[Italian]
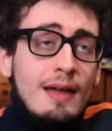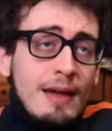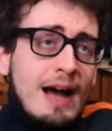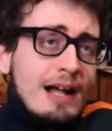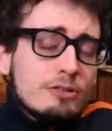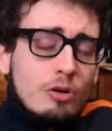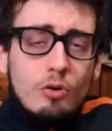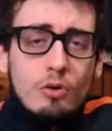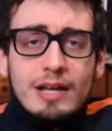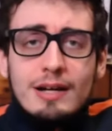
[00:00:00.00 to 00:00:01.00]
altro
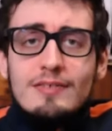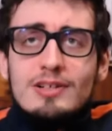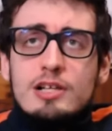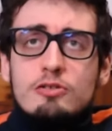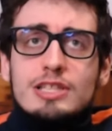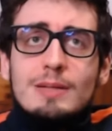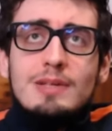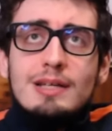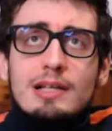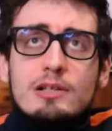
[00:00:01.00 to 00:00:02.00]
gol che arriva negli
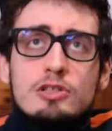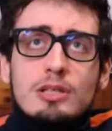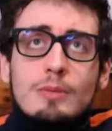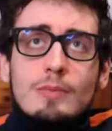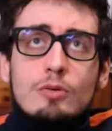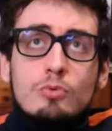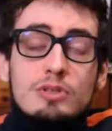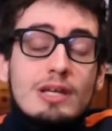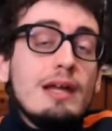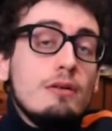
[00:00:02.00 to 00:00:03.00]
ultimi, negli ultimi minuti
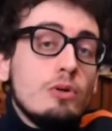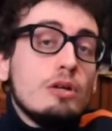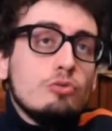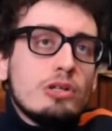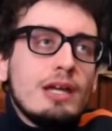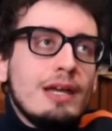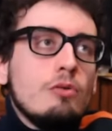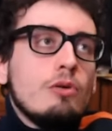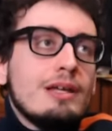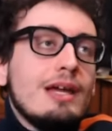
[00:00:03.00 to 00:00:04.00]
e non, che, e
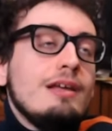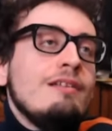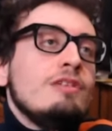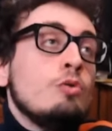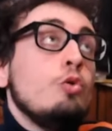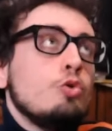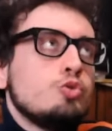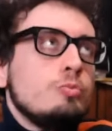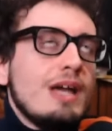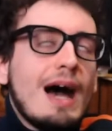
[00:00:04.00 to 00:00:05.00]
non, e non lo
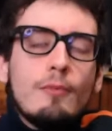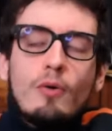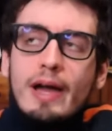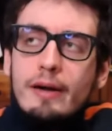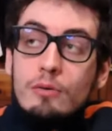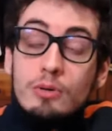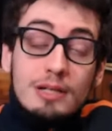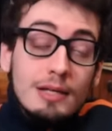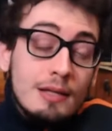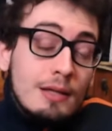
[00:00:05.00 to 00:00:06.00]
subiamo, ecco,
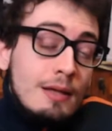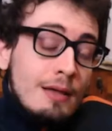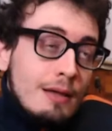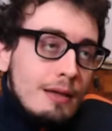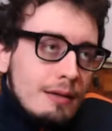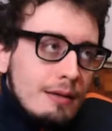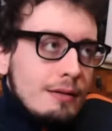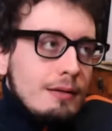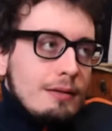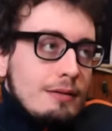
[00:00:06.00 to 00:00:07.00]
quindi
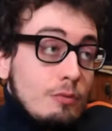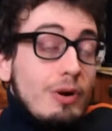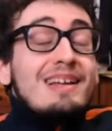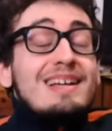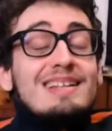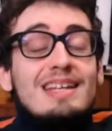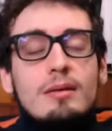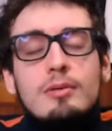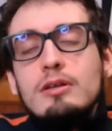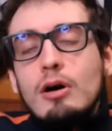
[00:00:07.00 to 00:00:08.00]
qualche
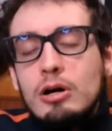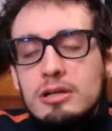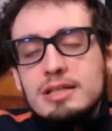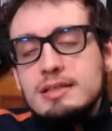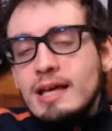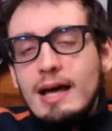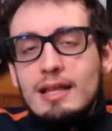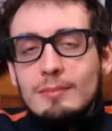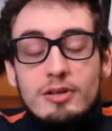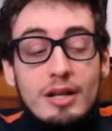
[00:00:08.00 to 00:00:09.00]
timido segnale di
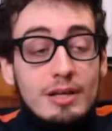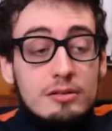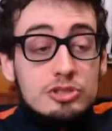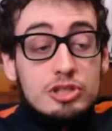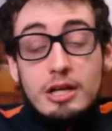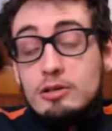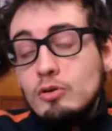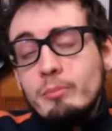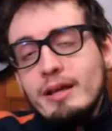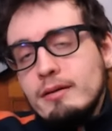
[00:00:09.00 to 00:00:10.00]
miglioramento c'è, io non
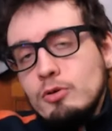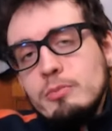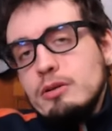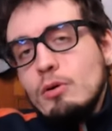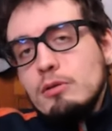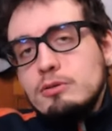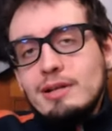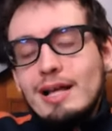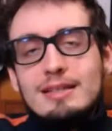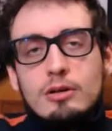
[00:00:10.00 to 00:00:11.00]
mi, non mi, inoltre in
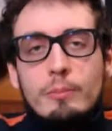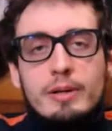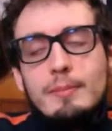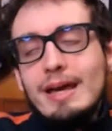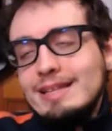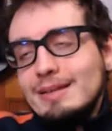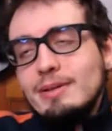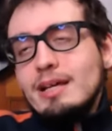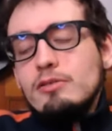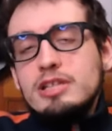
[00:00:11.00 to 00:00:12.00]
altri complimenti perché
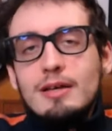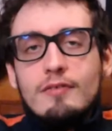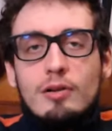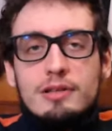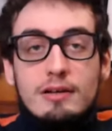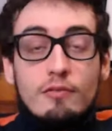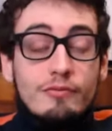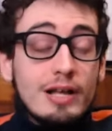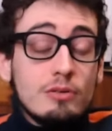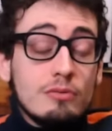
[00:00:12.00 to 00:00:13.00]
le ultime volte che ho
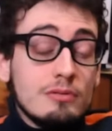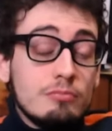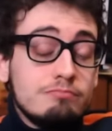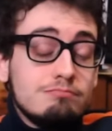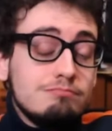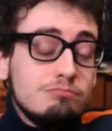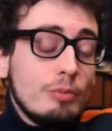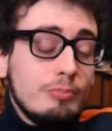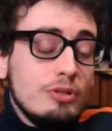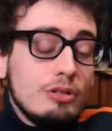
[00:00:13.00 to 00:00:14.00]
fatto un po'
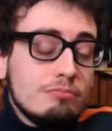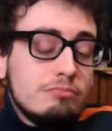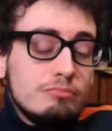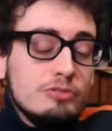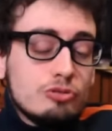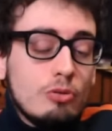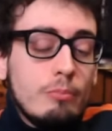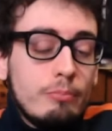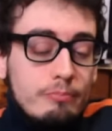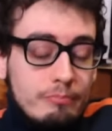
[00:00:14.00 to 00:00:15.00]
più di, mi sono
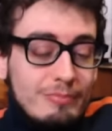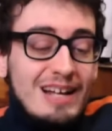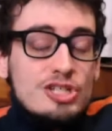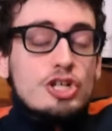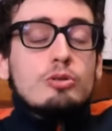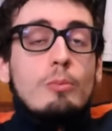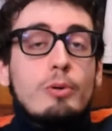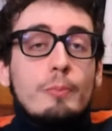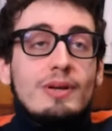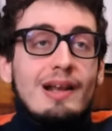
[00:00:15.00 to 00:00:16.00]
lanciato un po'
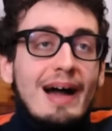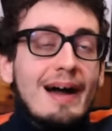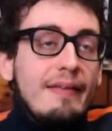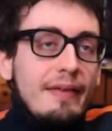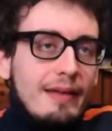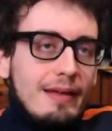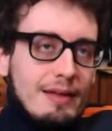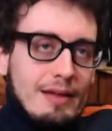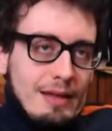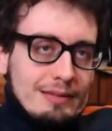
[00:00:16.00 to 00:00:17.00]
più in là
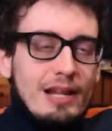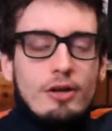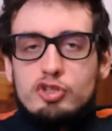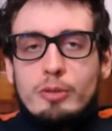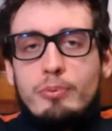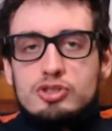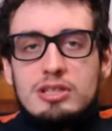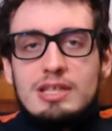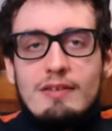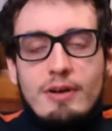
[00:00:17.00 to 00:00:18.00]
nelle cose
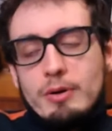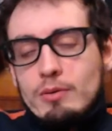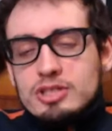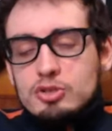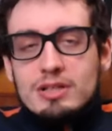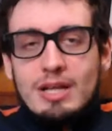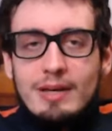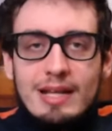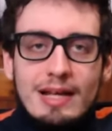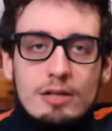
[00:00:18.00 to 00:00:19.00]
positive, poi questa squadra mi ha
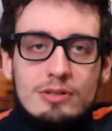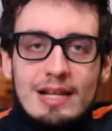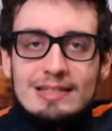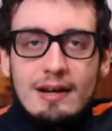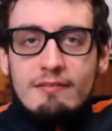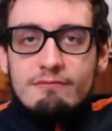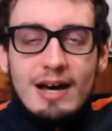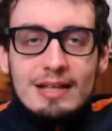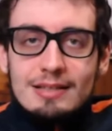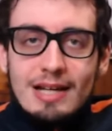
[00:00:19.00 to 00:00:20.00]
regalato delle
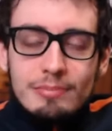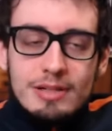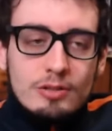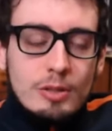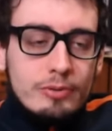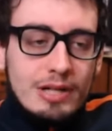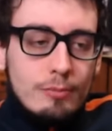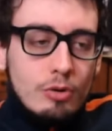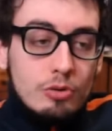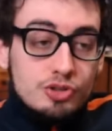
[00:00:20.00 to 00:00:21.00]
tramvate nella parità dopo
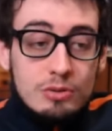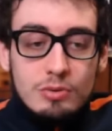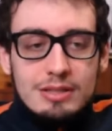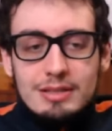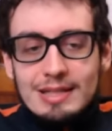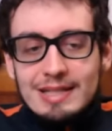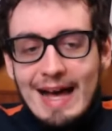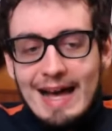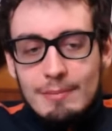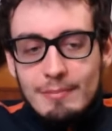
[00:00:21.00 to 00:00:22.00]
clamorose, quindi
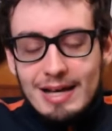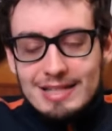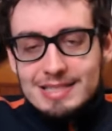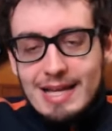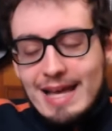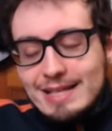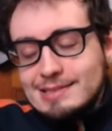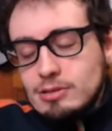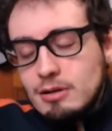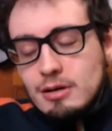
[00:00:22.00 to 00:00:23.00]
calma,
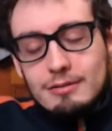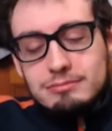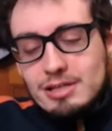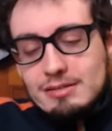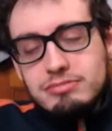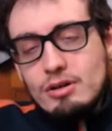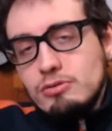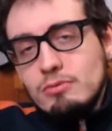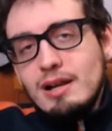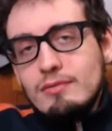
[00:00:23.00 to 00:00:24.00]
gesso, c'è ancora
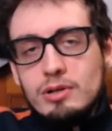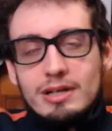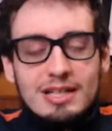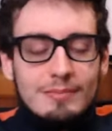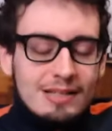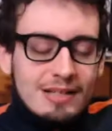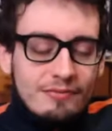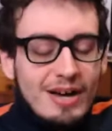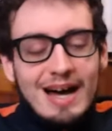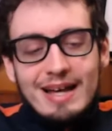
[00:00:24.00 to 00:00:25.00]
un lavoro incredibile da
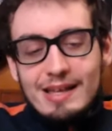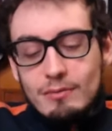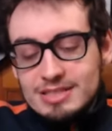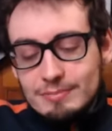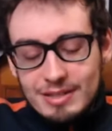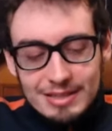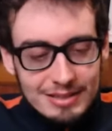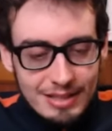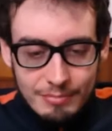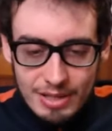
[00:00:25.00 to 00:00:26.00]
fare, in questa partita
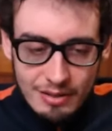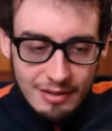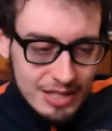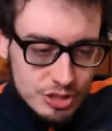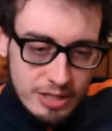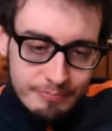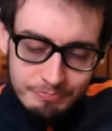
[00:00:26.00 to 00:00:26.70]
ripeto il Lecce